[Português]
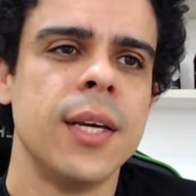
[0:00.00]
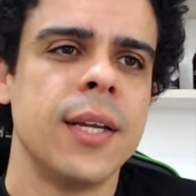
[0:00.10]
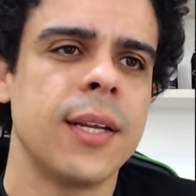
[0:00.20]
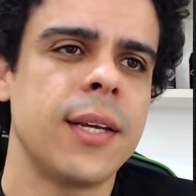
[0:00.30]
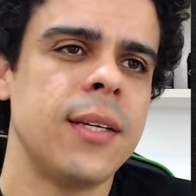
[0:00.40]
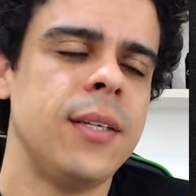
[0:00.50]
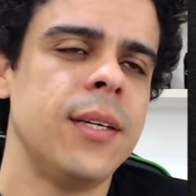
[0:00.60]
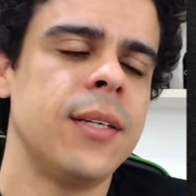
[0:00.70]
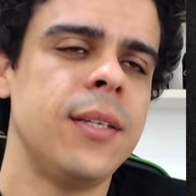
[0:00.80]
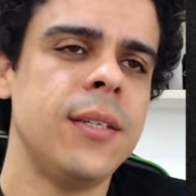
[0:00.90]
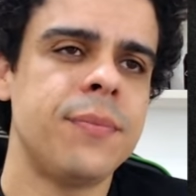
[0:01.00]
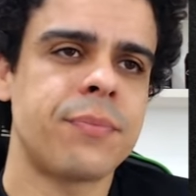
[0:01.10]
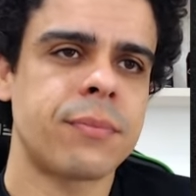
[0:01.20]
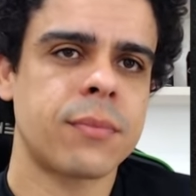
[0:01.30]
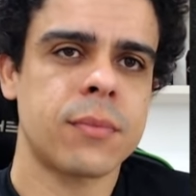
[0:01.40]
Né, e aí,
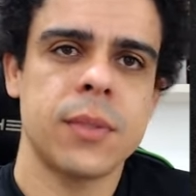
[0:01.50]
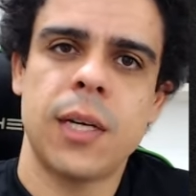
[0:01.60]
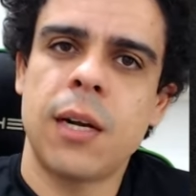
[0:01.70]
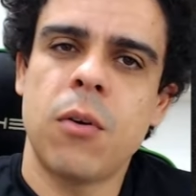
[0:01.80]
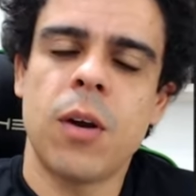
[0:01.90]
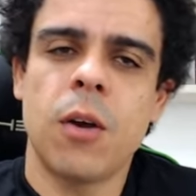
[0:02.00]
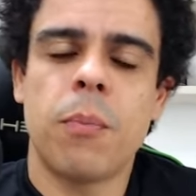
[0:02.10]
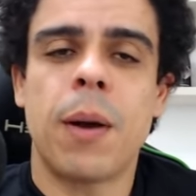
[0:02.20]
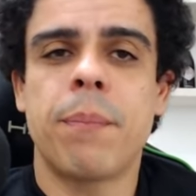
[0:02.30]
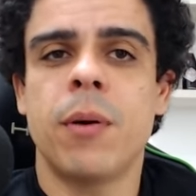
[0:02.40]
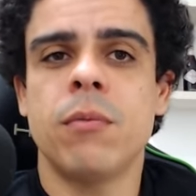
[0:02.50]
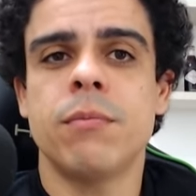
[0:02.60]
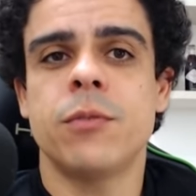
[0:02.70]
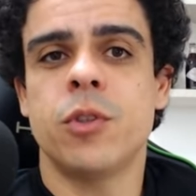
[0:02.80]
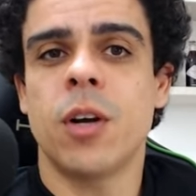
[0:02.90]
agora o Papão
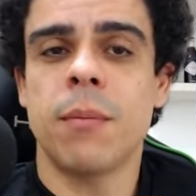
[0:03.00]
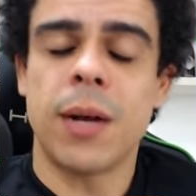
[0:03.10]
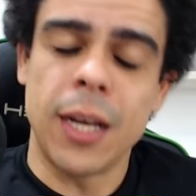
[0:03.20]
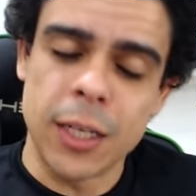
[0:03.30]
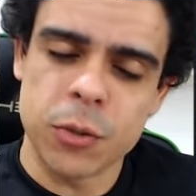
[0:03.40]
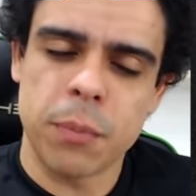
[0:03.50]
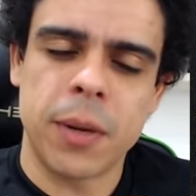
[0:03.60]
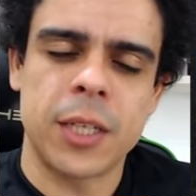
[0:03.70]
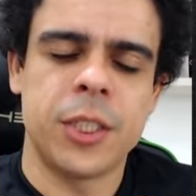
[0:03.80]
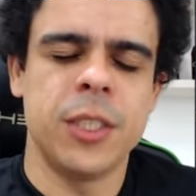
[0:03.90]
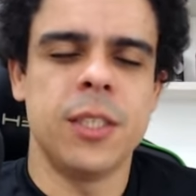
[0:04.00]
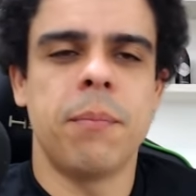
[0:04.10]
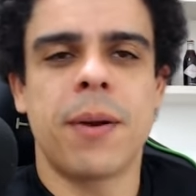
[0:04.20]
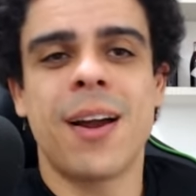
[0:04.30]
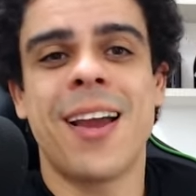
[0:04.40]
joga mais uma partida
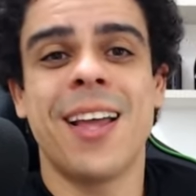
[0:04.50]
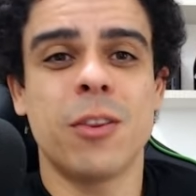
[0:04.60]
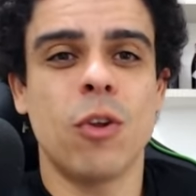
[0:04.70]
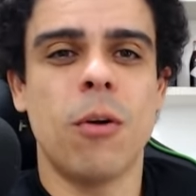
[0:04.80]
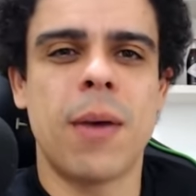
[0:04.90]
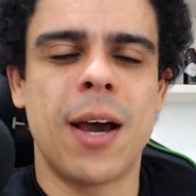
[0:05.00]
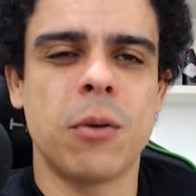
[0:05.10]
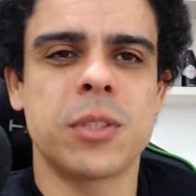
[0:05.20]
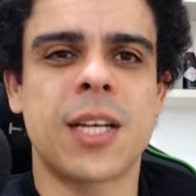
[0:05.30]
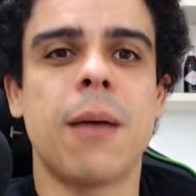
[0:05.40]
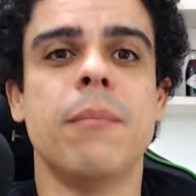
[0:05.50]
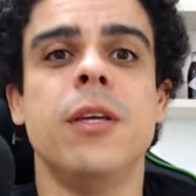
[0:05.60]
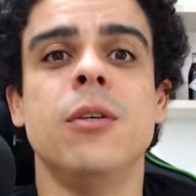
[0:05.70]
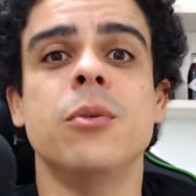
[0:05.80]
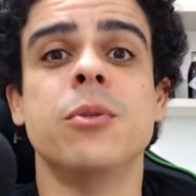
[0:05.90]
para retomar os
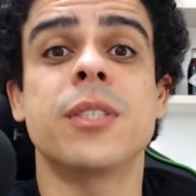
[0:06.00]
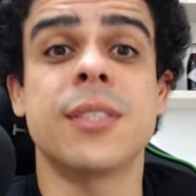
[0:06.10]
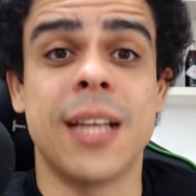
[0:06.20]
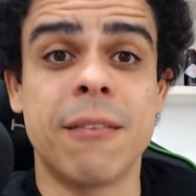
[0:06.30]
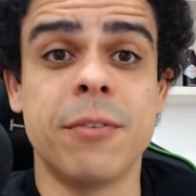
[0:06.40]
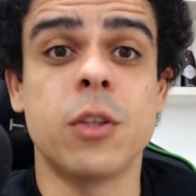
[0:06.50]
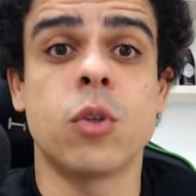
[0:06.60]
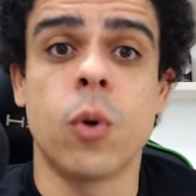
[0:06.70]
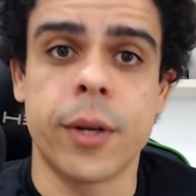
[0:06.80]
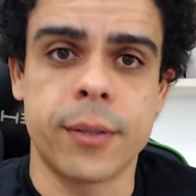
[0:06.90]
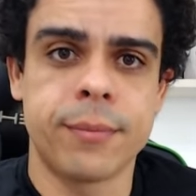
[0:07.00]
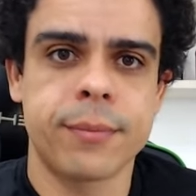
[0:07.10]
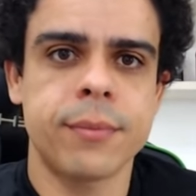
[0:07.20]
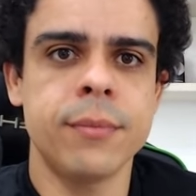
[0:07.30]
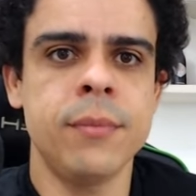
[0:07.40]
caminhos da vitória.
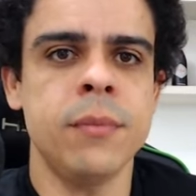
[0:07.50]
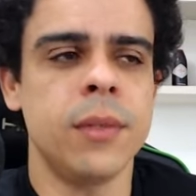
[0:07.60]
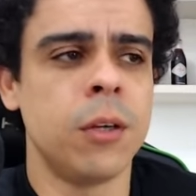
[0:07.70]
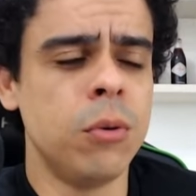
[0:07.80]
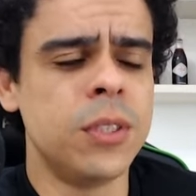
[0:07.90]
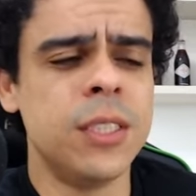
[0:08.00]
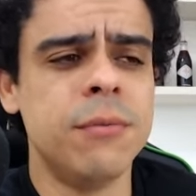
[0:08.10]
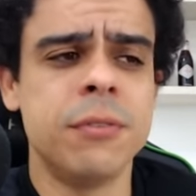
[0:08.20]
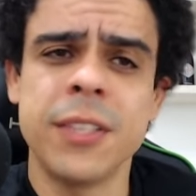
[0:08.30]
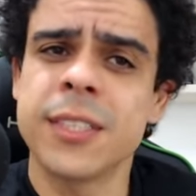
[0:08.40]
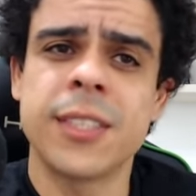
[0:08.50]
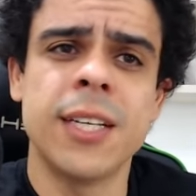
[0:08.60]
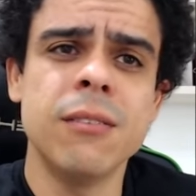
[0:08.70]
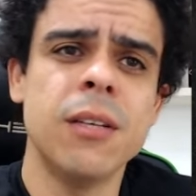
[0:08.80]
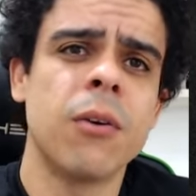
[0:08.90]
Inclusive,
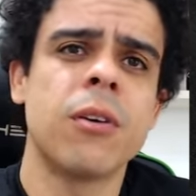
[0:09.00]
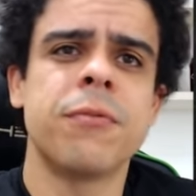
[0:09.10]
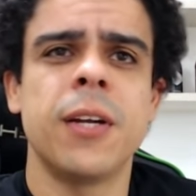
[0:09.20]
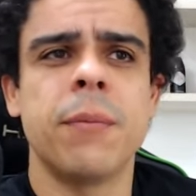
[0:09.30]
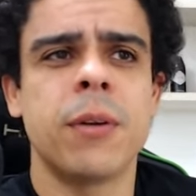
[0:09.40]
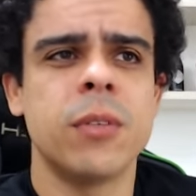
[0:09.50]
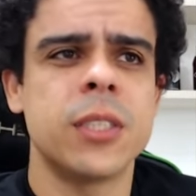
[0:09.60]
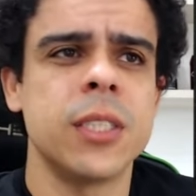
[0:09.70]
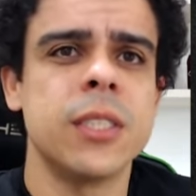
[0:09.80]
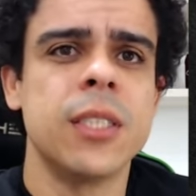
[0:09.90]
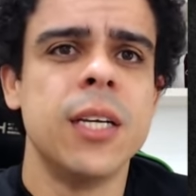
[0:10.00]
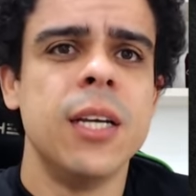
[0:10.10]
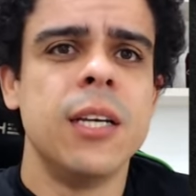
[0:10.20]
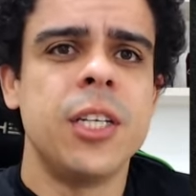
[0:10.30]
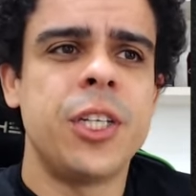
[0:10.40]
vencendo, é o que eu falei para vocês.
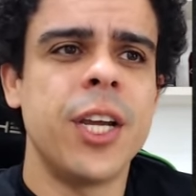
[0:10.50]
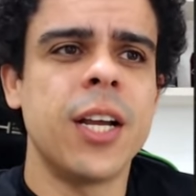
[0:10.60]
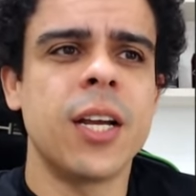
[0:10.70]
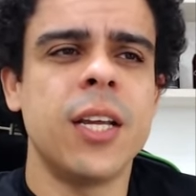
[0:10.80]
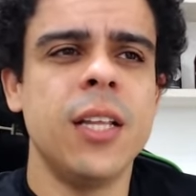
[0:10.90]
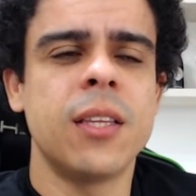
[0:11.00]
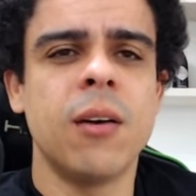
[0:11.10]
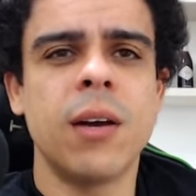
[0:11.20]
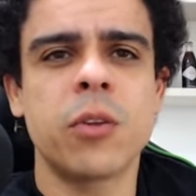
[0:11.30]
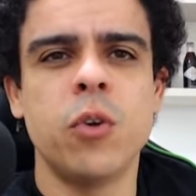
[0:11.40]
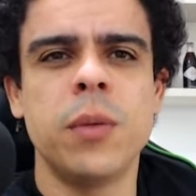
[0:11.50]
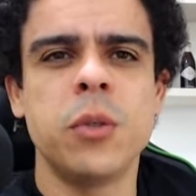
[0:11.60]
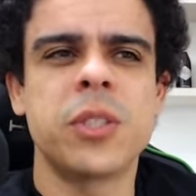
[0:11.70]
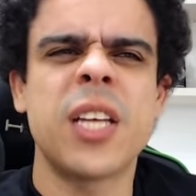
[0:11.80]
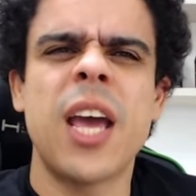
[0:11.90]
Chega aqui, então, a turma
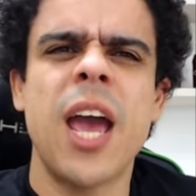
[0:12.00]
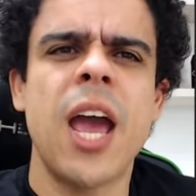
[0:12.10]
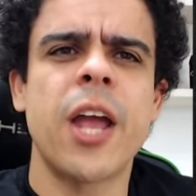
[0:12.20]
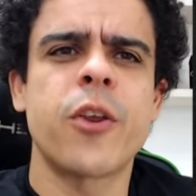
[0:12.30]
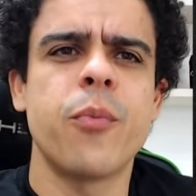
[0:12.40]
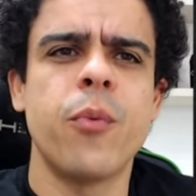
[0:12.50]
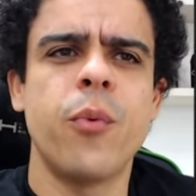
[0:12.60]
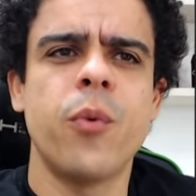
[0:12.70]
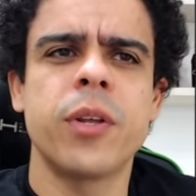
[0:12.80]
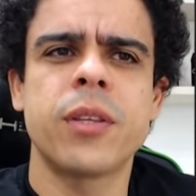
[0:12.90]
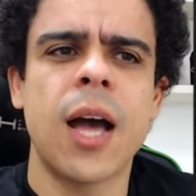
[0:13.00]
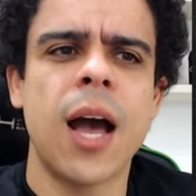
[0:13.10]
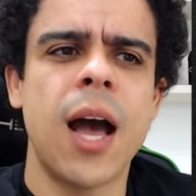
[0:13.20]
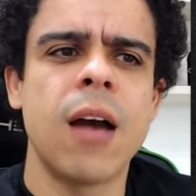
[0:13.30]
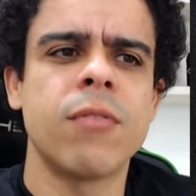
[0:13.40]
do sétimo,
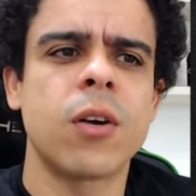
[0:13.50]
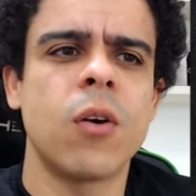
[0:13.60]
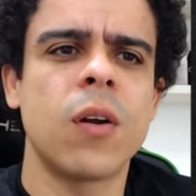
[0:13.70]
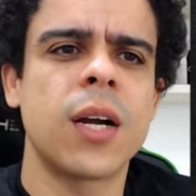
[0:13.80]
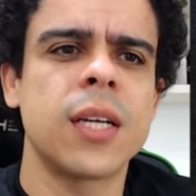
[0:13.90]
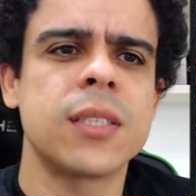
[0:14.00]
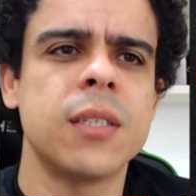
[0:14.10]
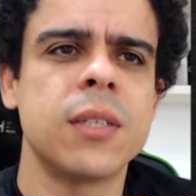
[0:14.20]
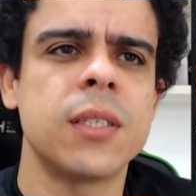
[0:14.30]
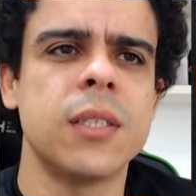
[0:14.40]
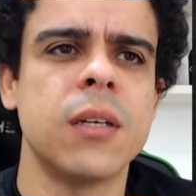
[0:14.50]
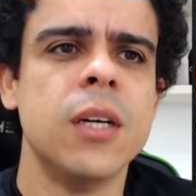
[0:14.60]
oitava colocação aqui, ó.